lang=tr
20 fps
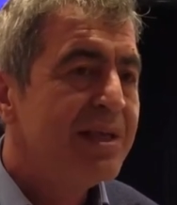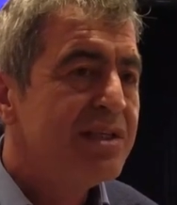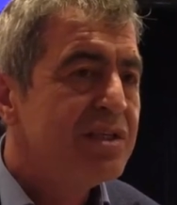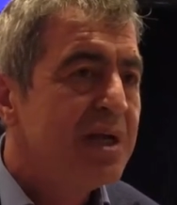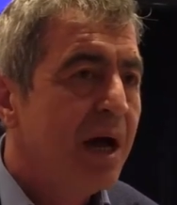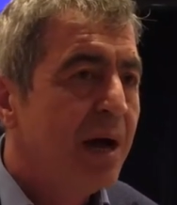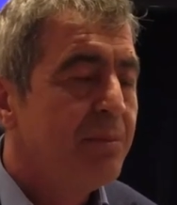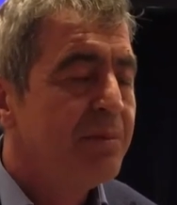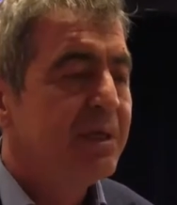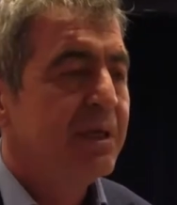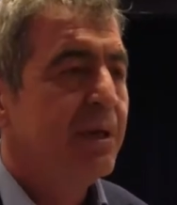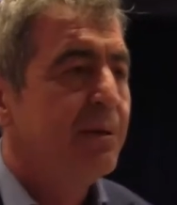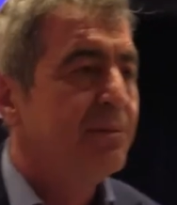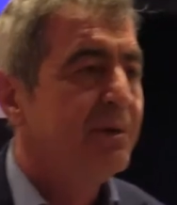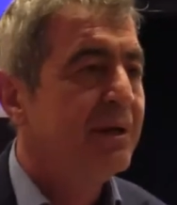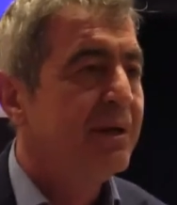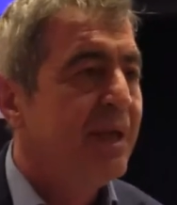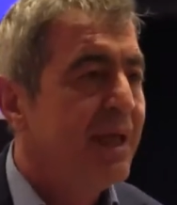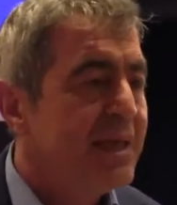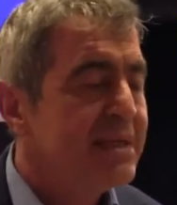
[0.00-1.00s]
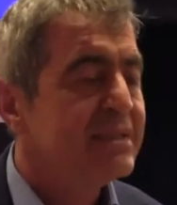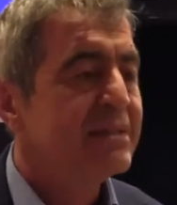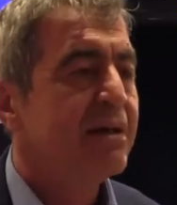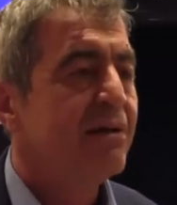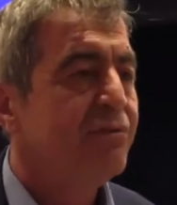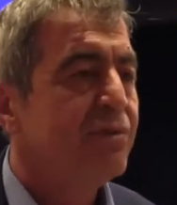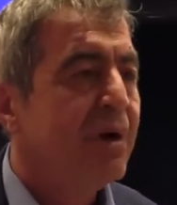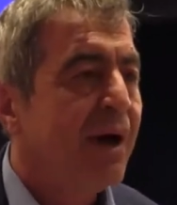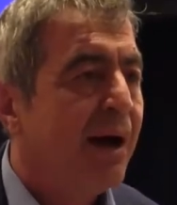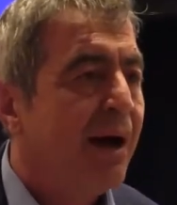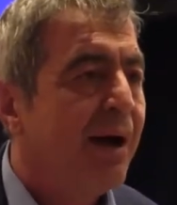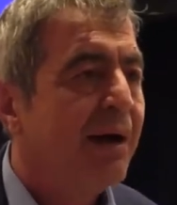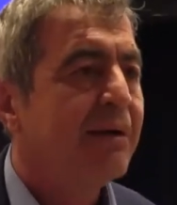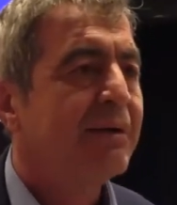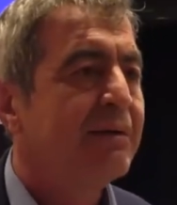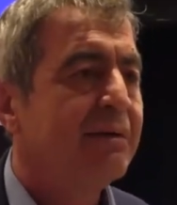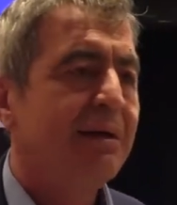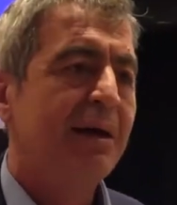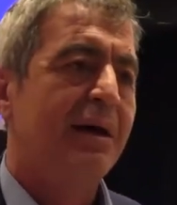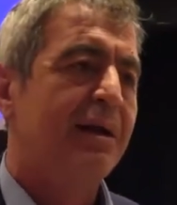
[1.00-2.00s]
Cami Kebir esnafı
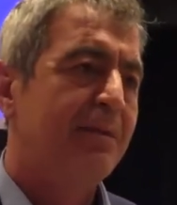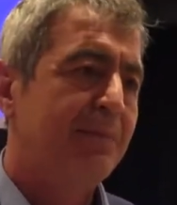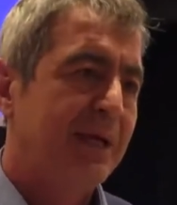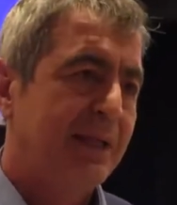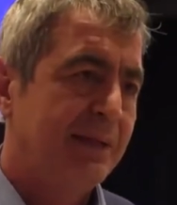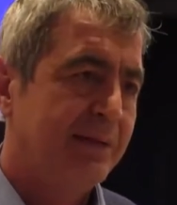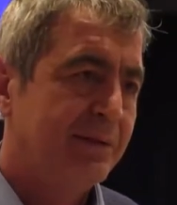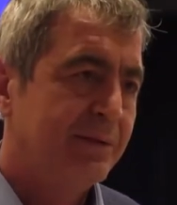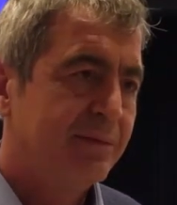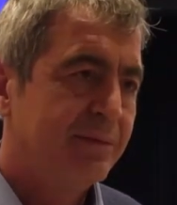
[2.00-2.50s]
hakkını aramalı.